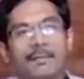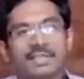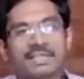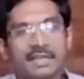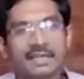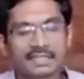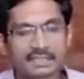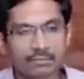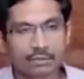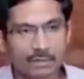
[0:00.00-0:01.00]
আমাদের
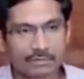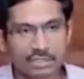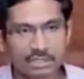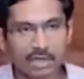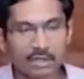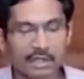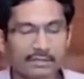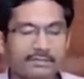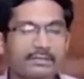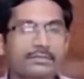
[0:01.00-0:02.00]
এরিয়াতে প্রভাব যদি বলা হয়
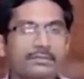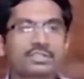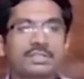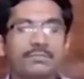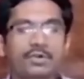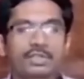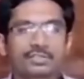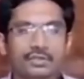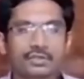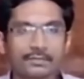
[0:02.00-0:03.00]
পশ্চিমবঙ্গের
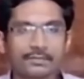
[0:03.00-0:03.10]
জন্য